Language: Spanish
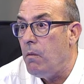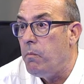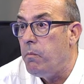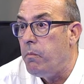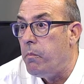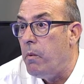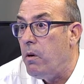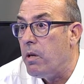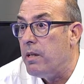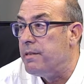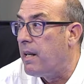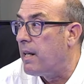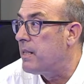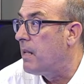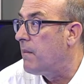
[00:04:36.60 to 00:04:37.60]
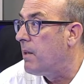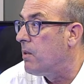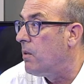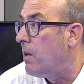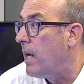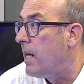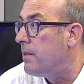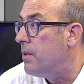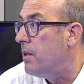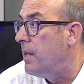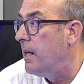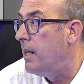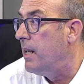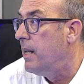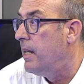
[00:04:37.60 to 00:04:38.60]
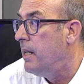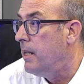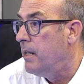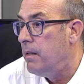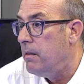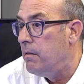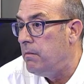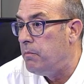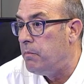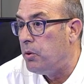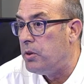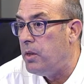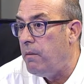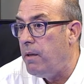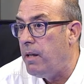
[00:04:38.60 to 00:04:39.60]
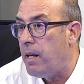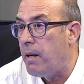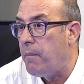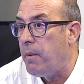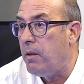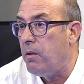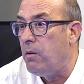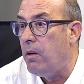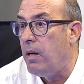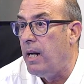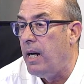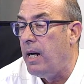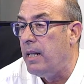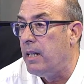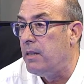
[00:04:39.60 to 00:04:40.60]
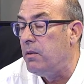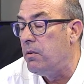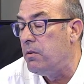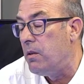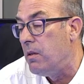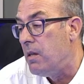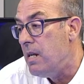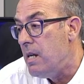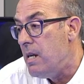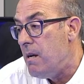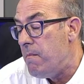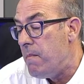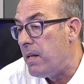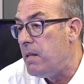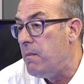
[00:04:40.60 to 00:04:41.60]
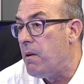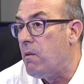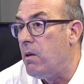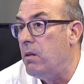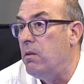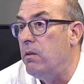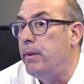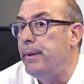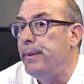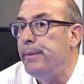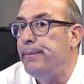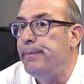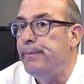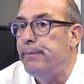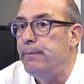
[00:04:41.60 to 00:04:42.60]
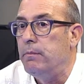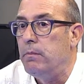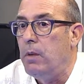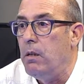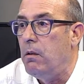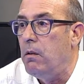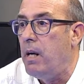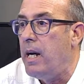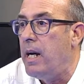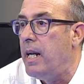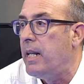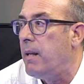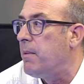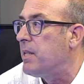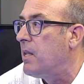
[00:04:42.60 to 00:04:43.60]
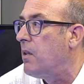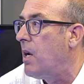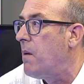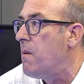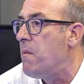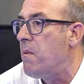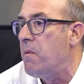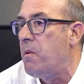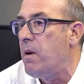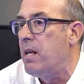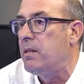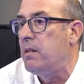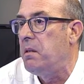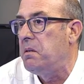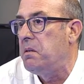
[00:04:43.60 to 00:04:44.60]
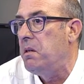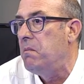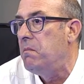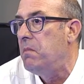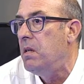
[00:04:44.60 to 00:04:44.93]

bueno, quien se reserva todas las acciones posibles respecto a esta situación. Máxime cuando, bueno, Ángel está pasando ahora mismo por una situación,